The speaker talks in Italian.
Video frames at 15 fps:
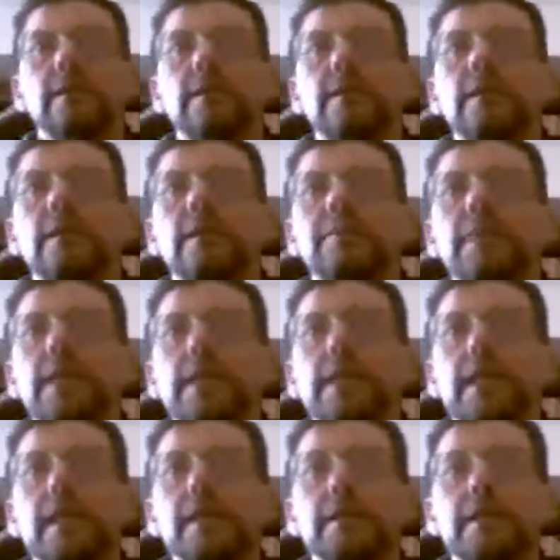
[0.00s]
eh, nei
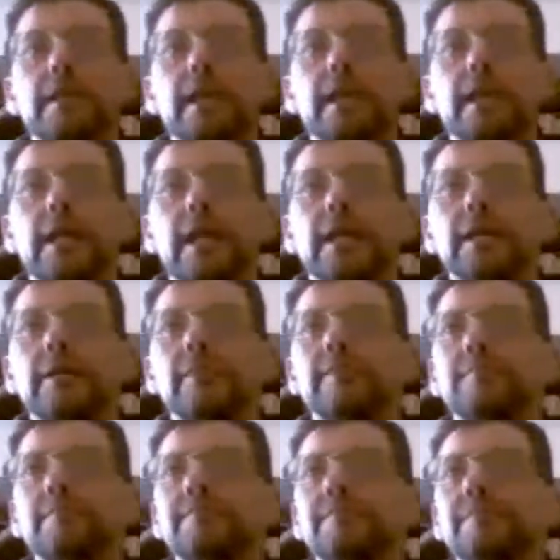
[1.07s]
miei altri
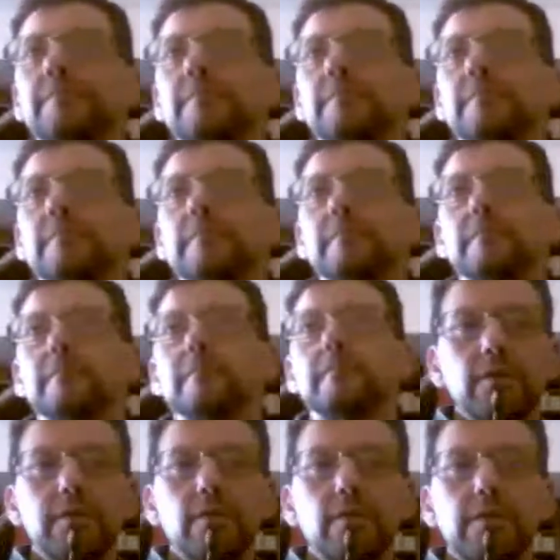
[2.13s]
canali
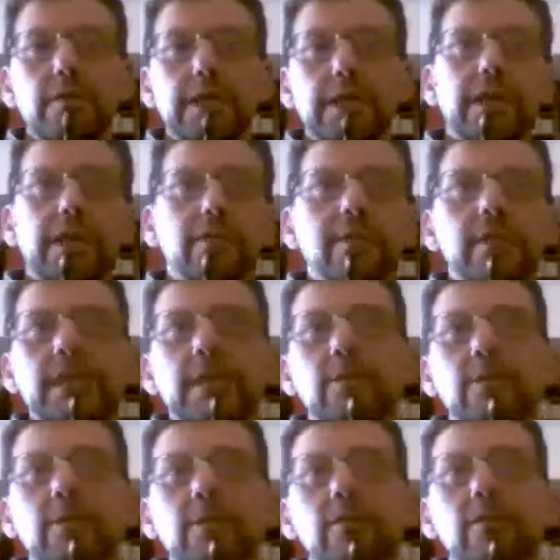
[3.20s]
che
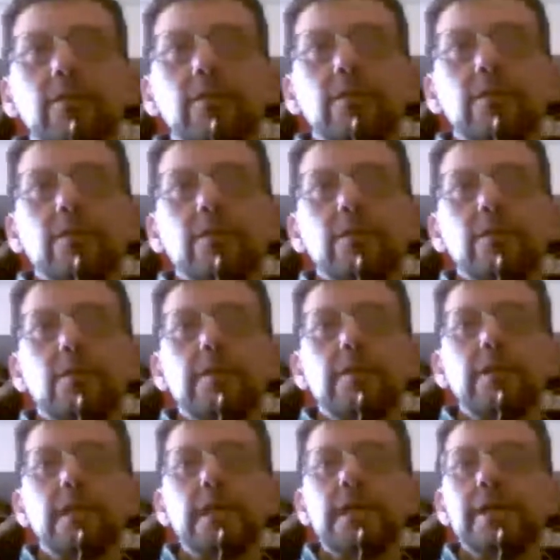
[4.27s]
ogni
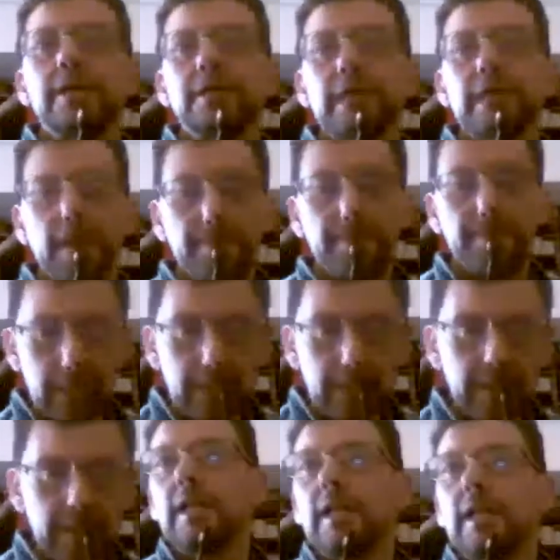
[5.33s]
tanto è
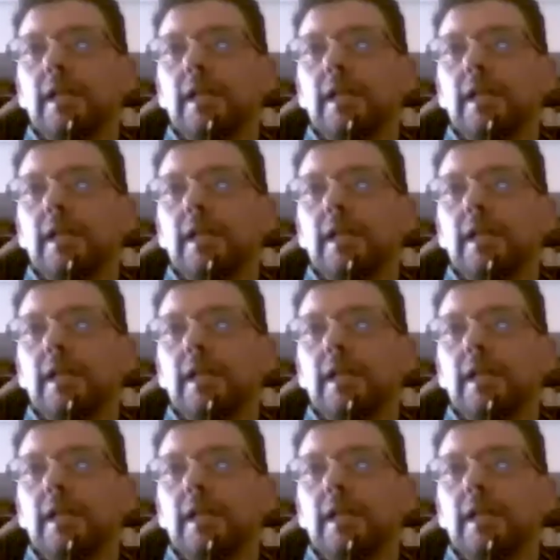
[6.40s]
instabile